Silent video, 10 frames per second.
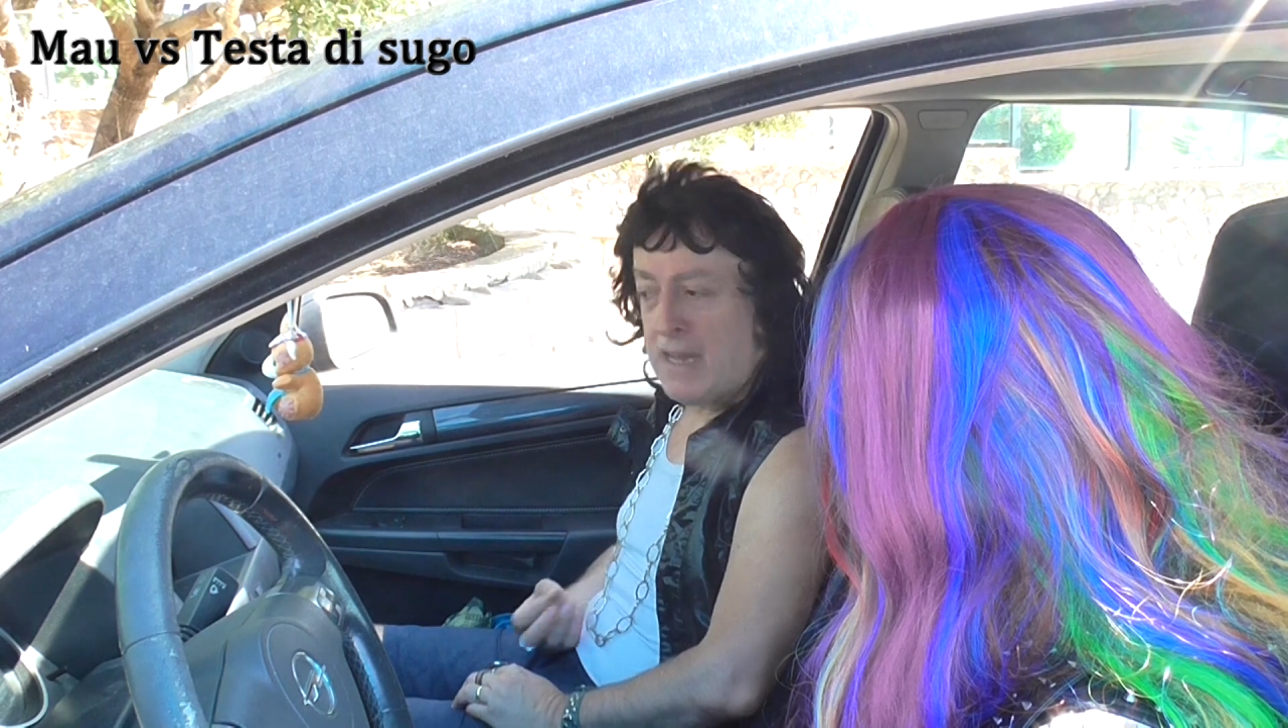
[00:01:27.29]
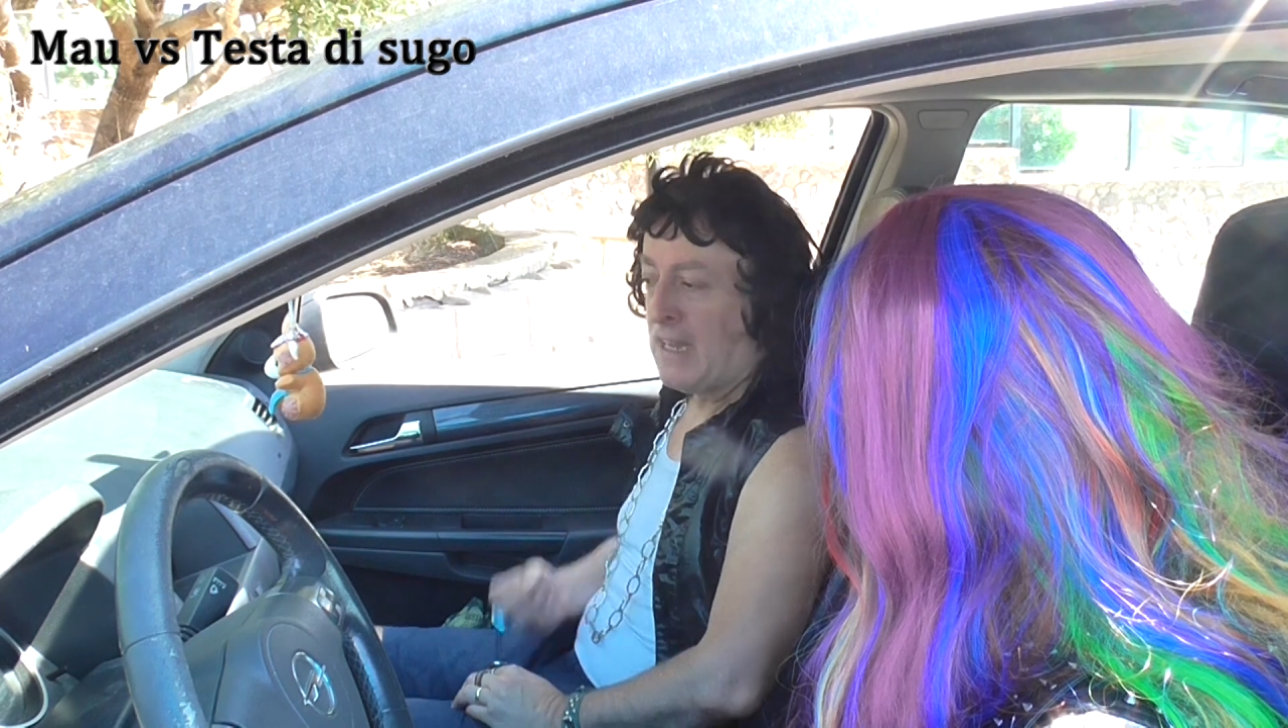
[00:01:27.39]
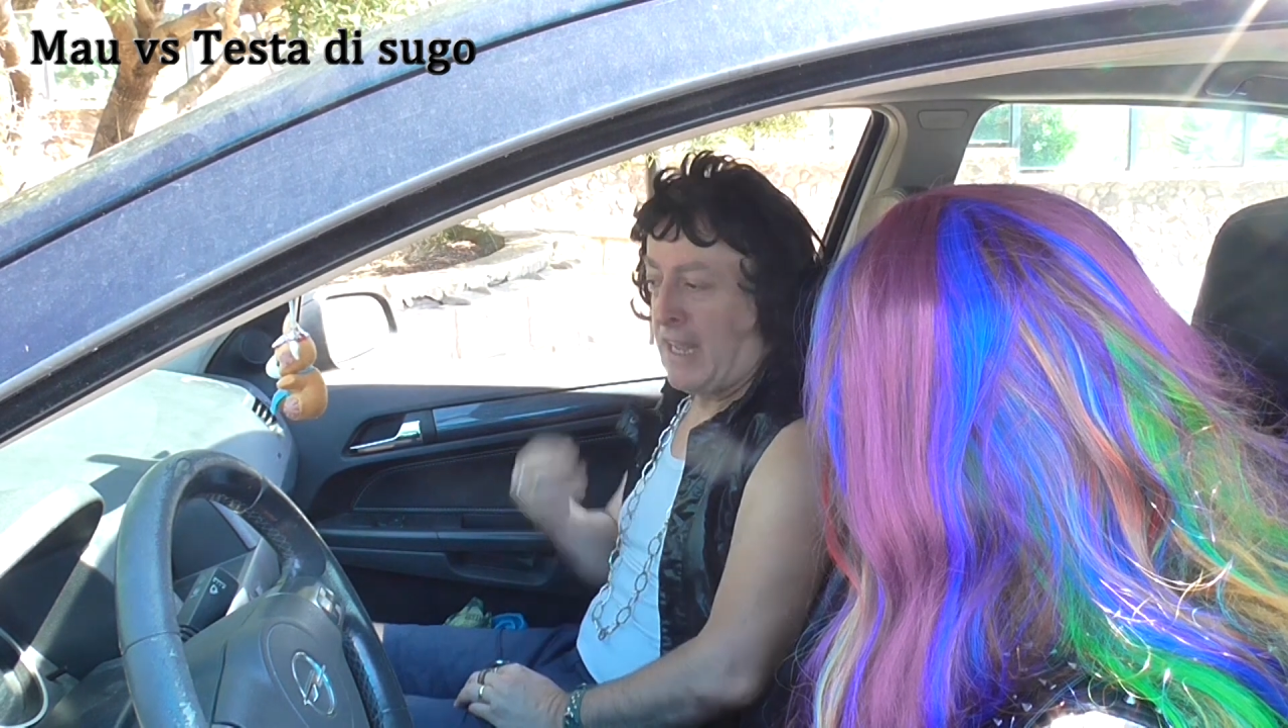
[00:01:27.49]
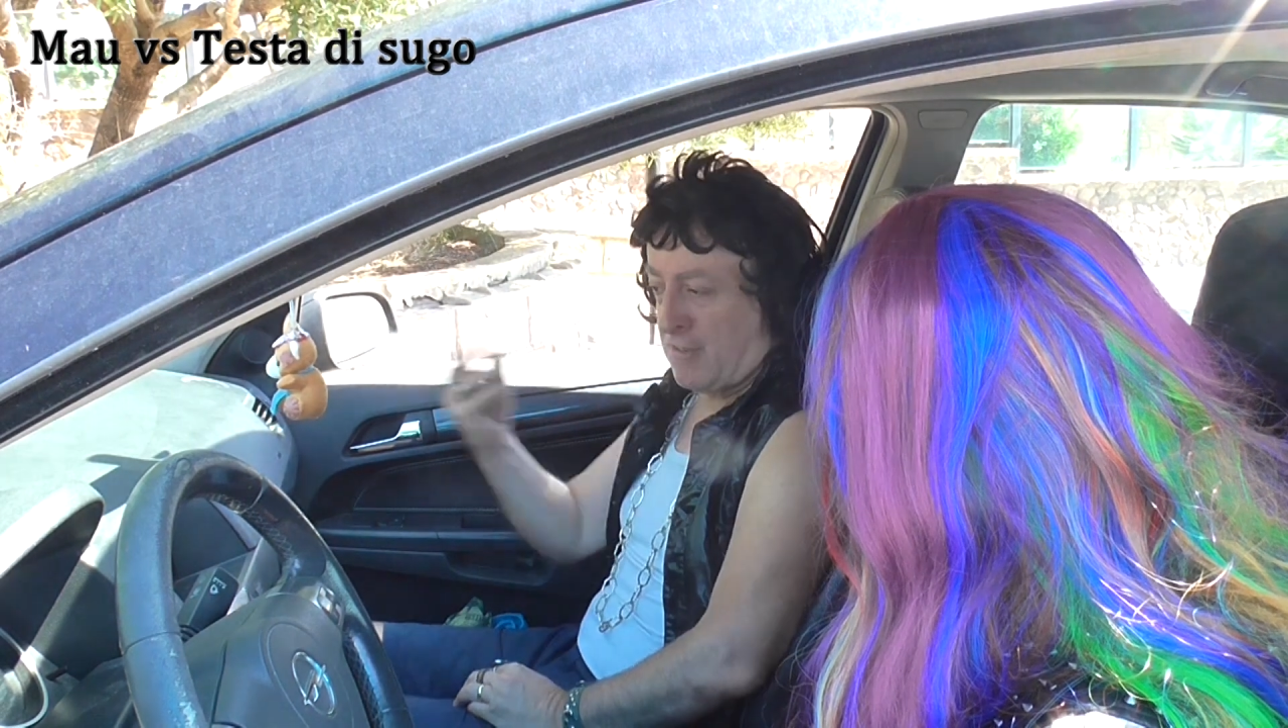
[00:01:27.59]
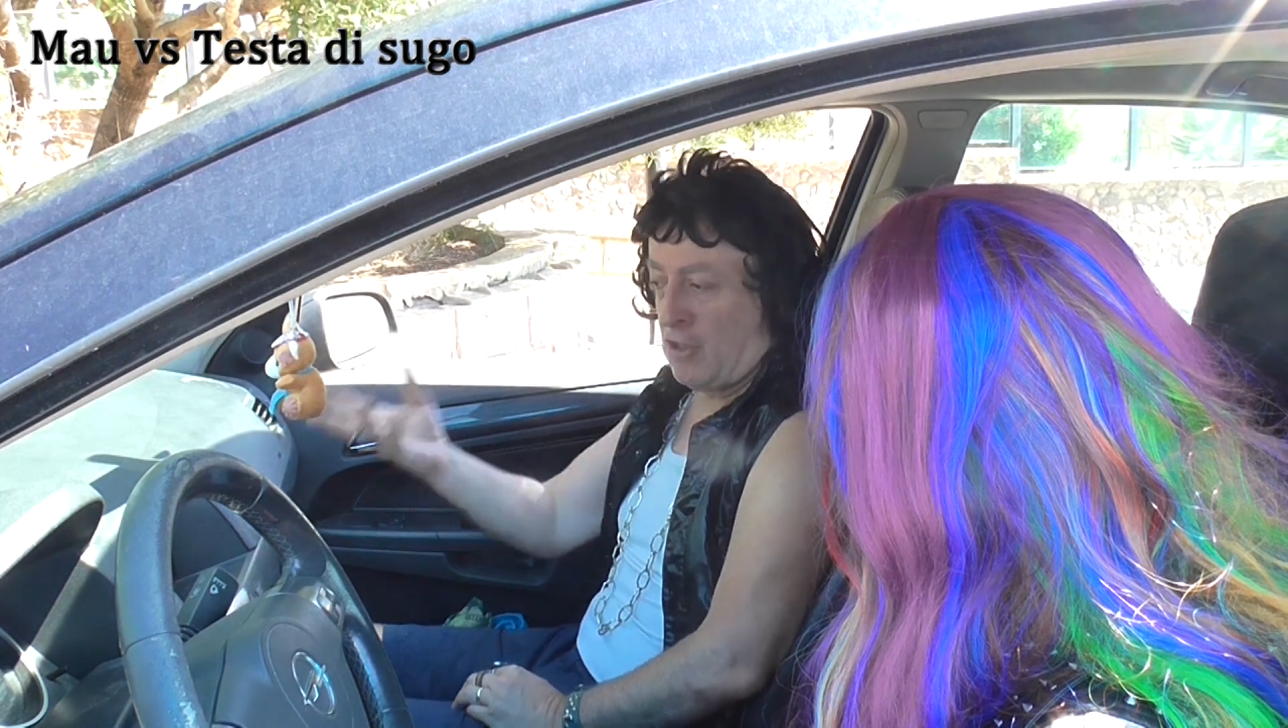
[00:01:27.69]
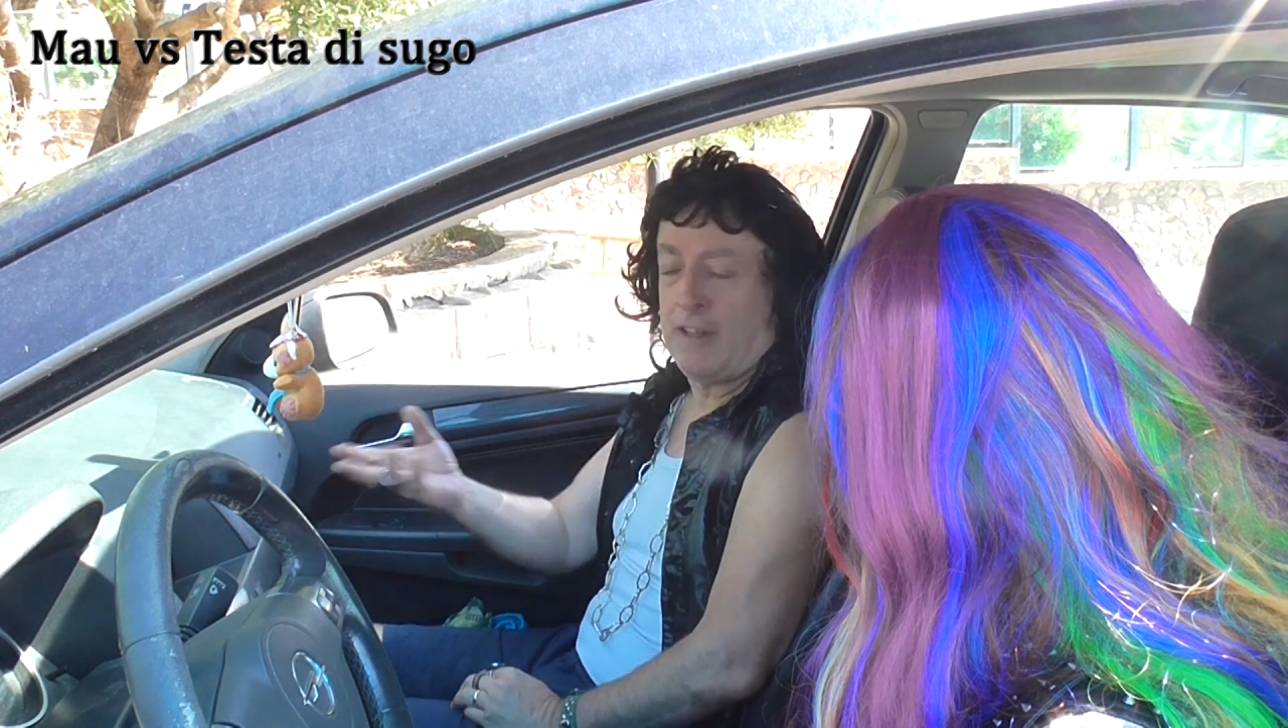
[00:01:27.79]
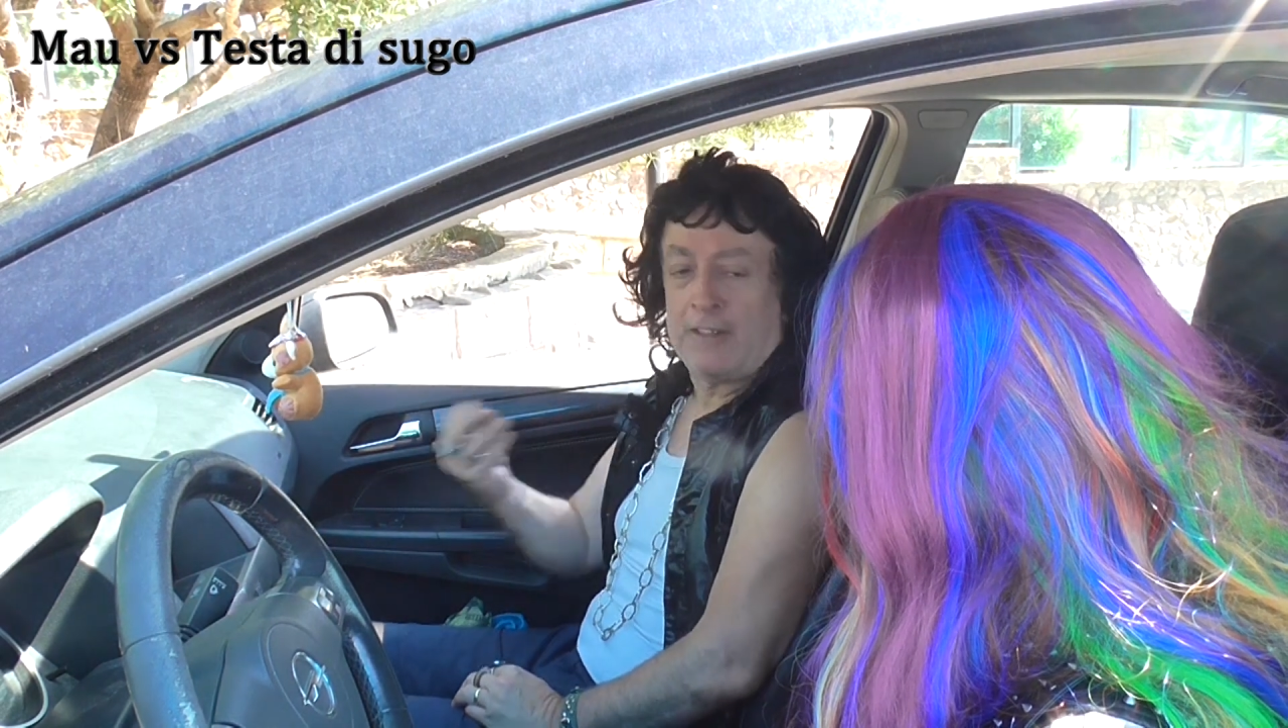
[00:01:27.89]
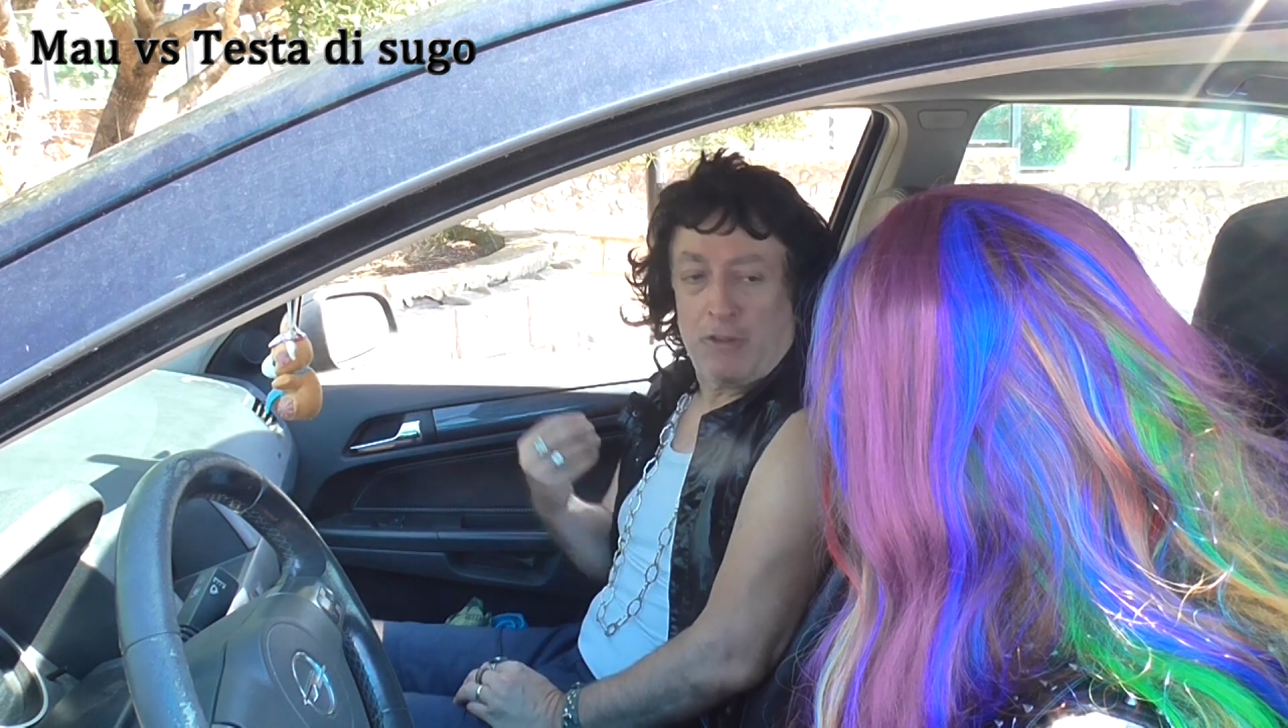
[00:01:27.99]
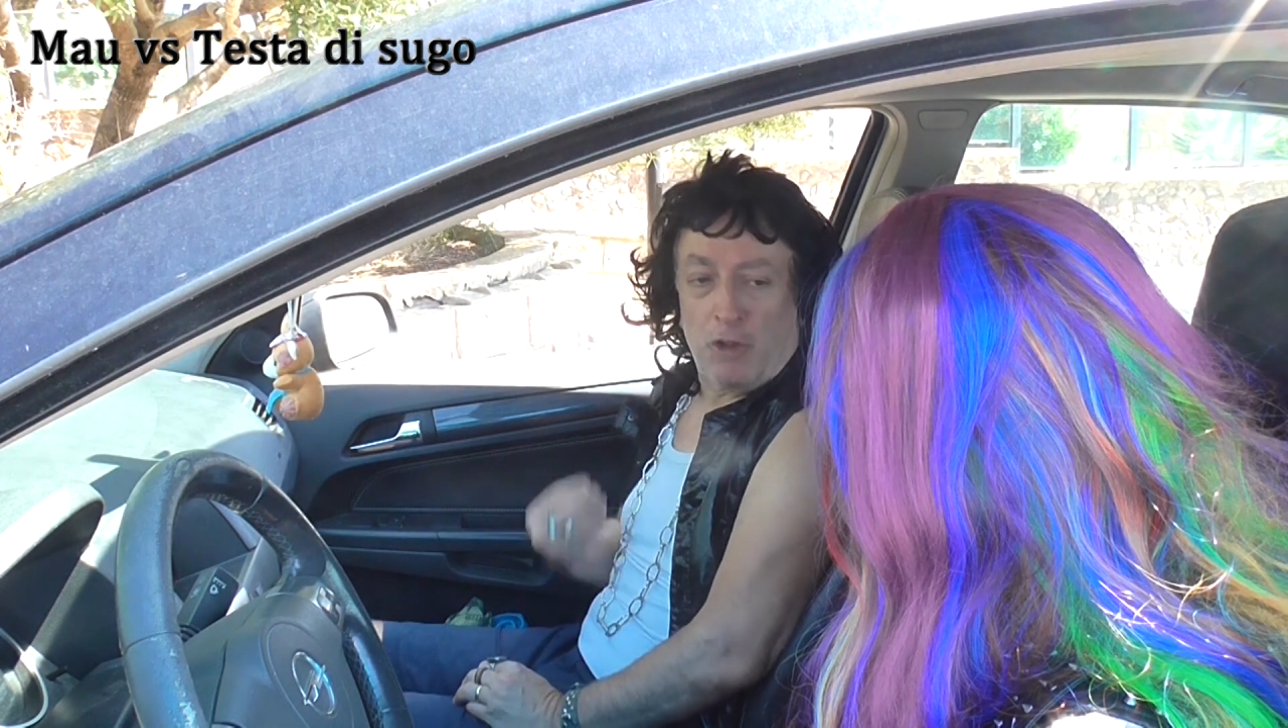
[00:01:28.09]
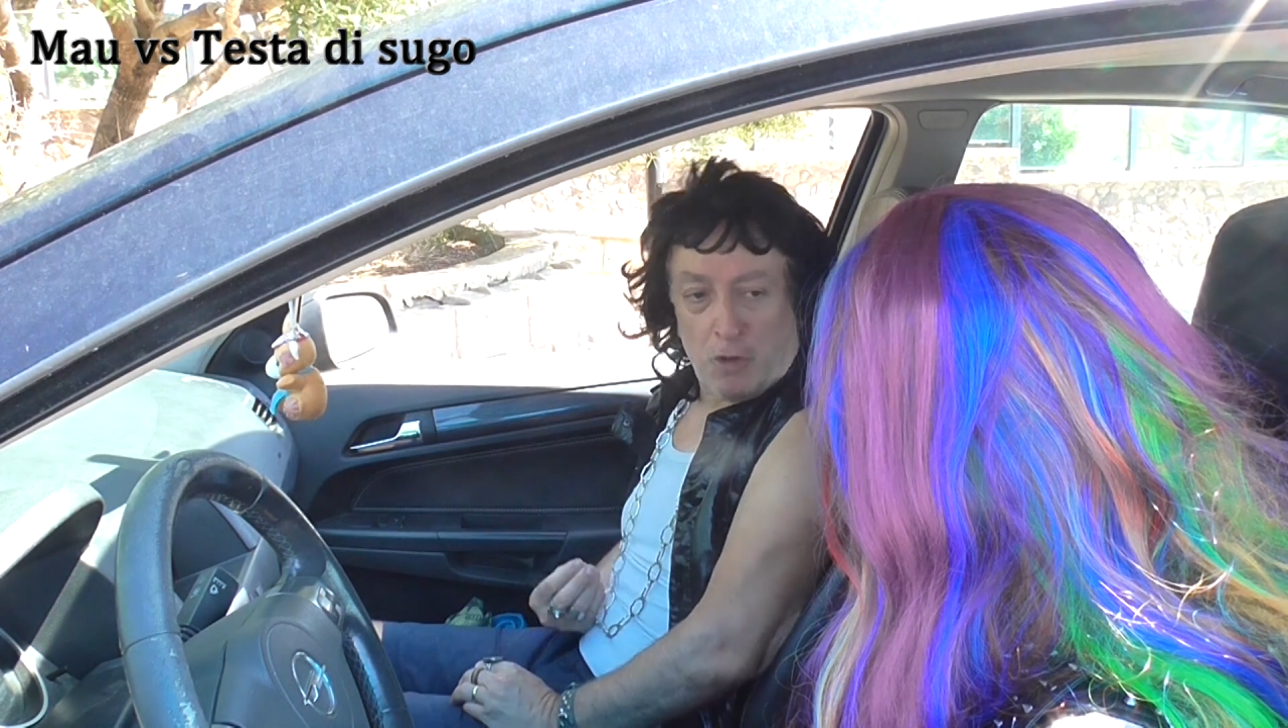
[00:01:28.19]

Che sono entrato a